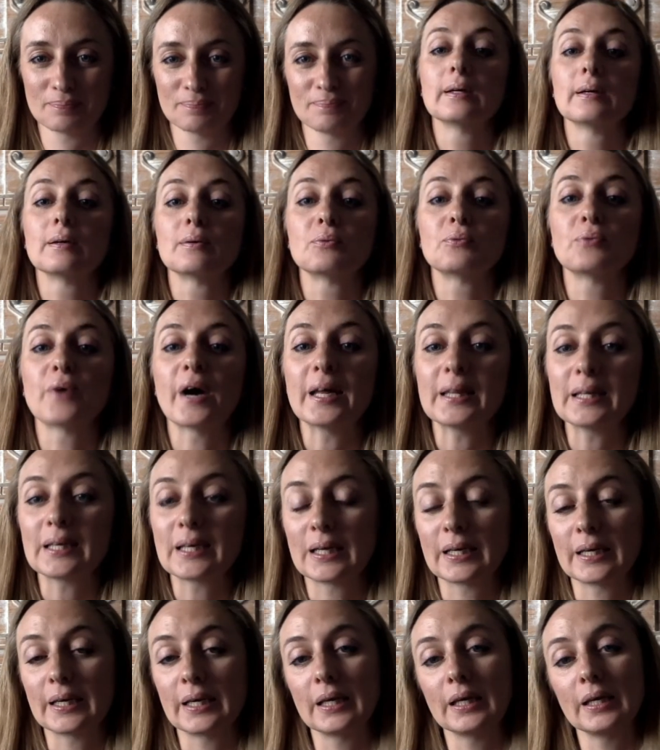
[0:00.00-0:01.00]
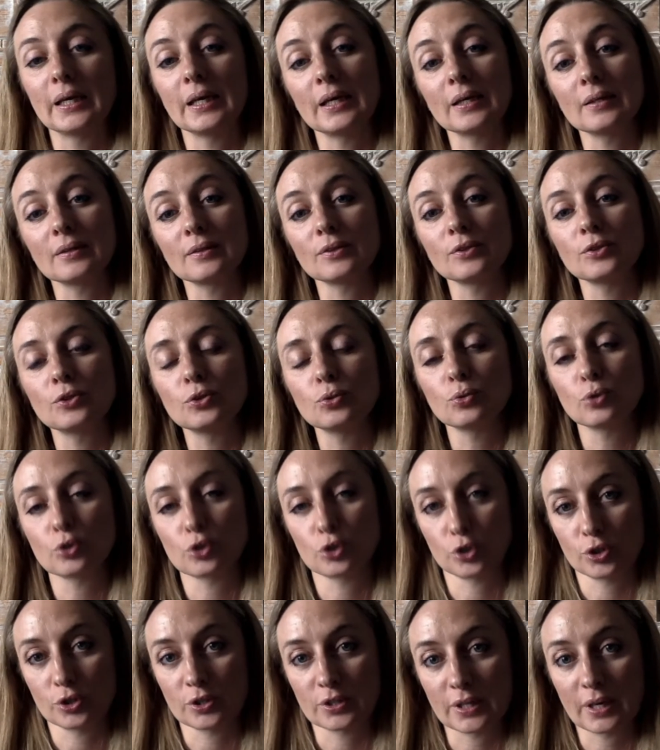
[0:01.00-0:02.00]
В Англии это не
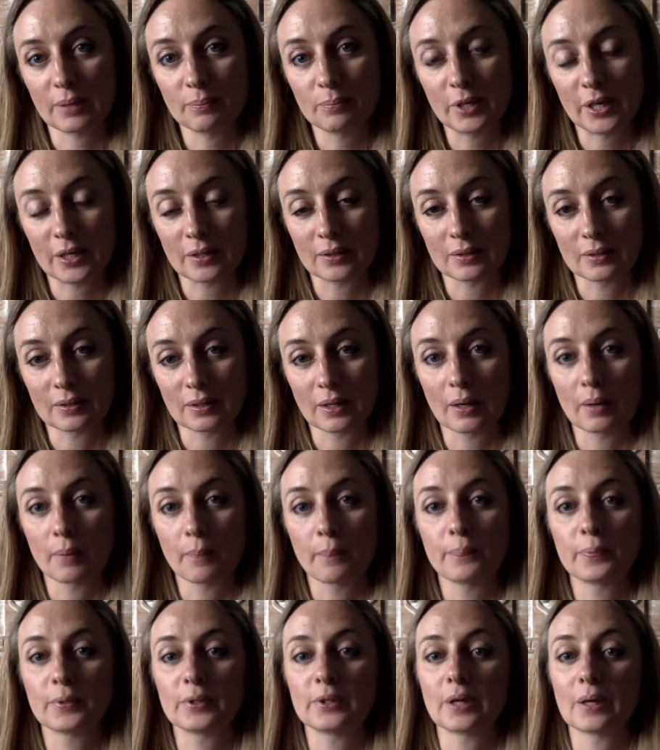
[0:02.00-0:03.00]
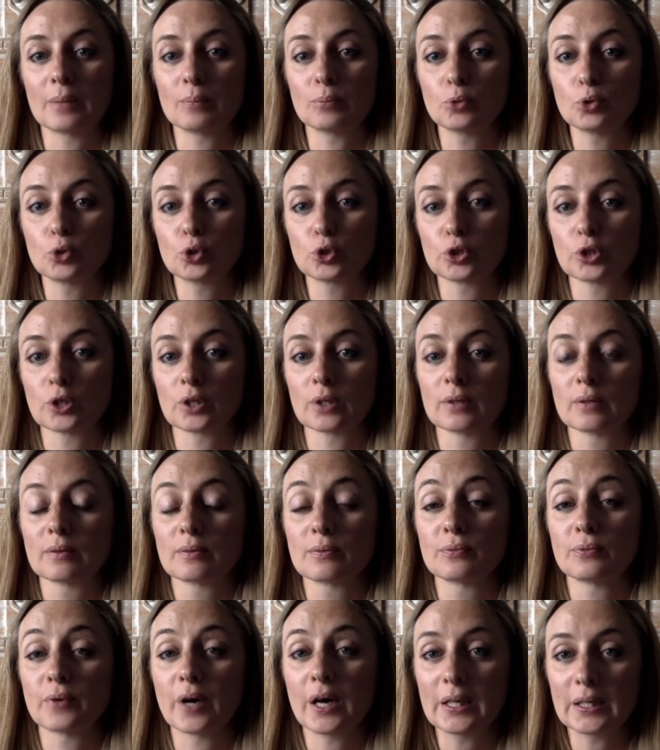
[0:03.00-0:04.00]
очень заметно, потому что
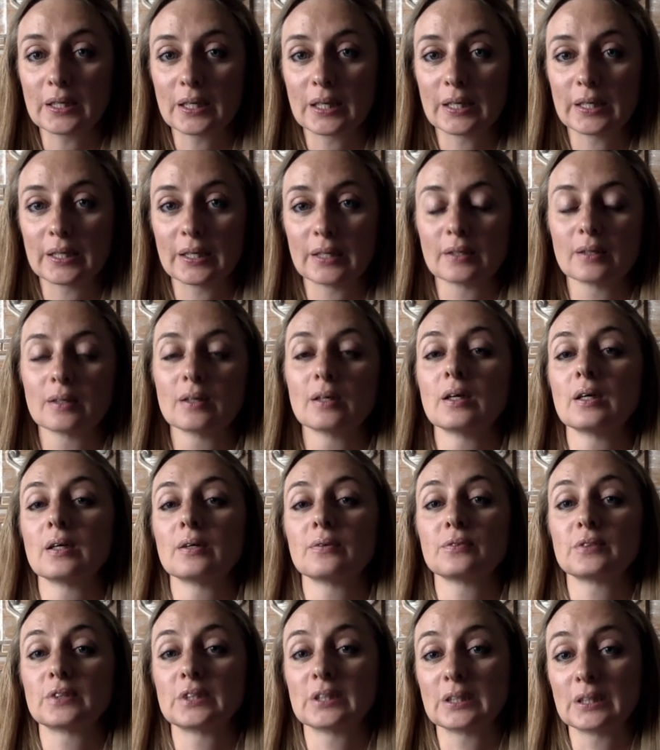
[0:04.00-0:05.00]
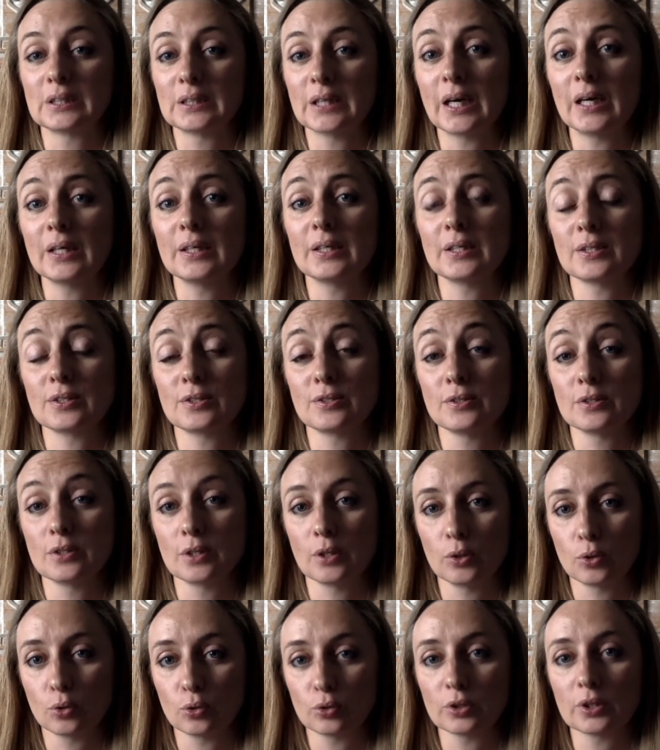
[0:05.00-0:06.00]
в Англии всегда есть
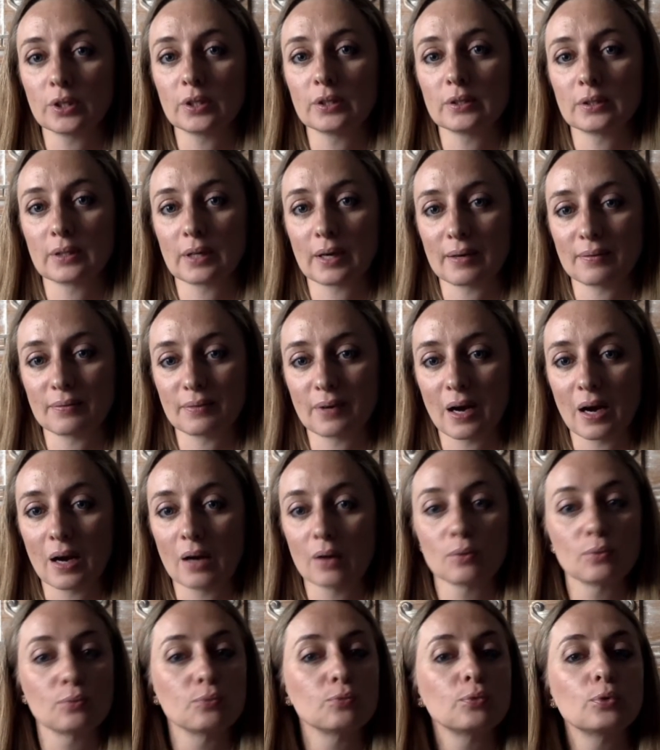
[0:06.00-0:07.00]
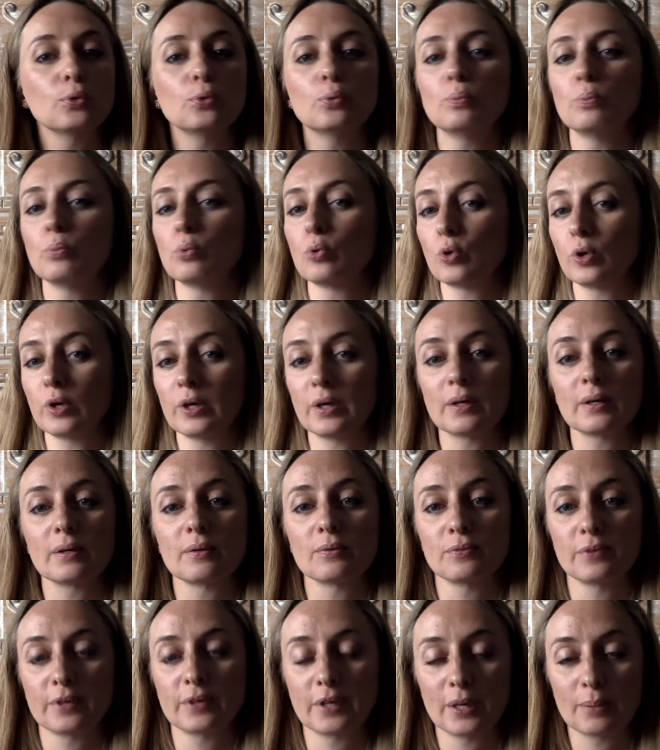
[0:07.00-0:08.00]
зеленая трава в любое
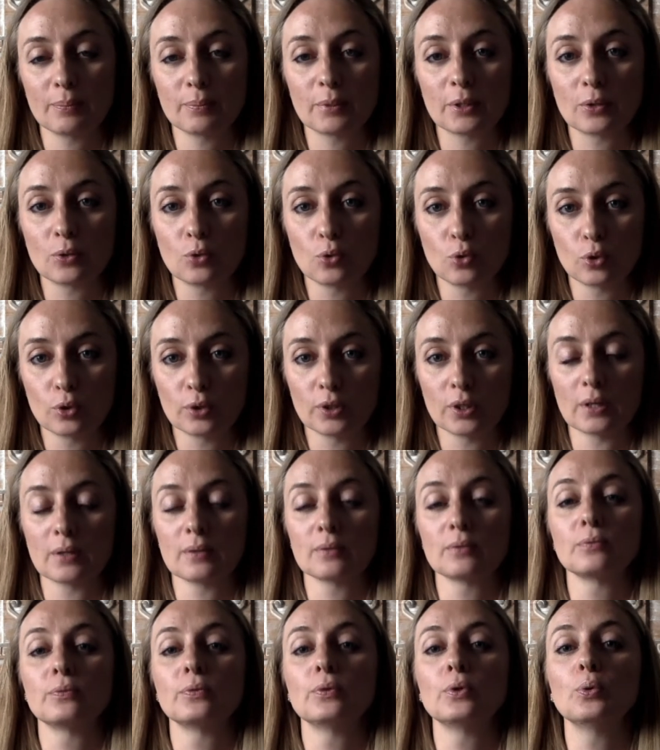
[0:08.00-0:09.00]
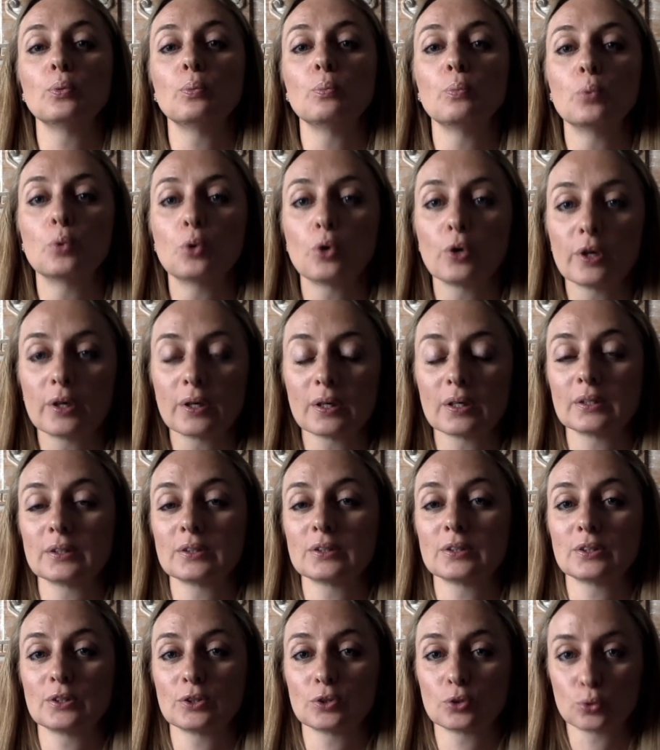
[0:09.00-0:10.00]
время года, в любой
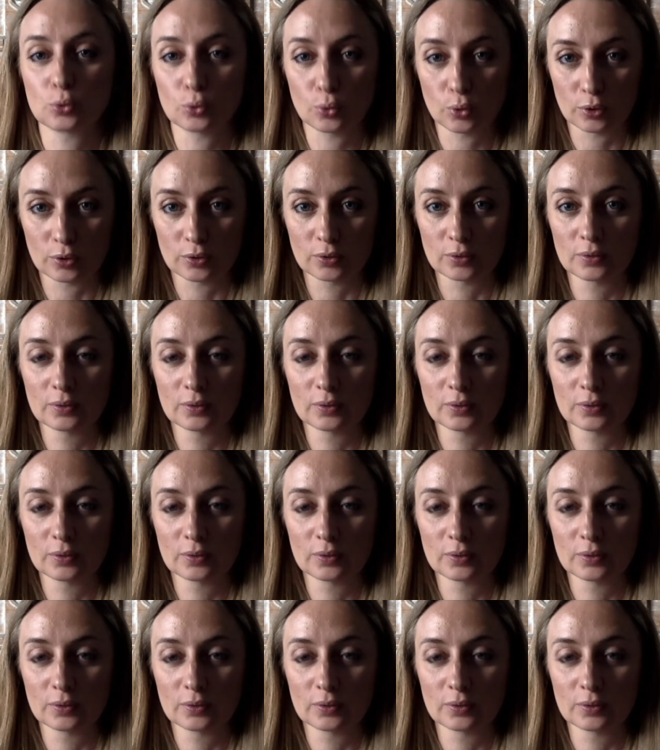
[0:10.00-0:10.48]
сезон.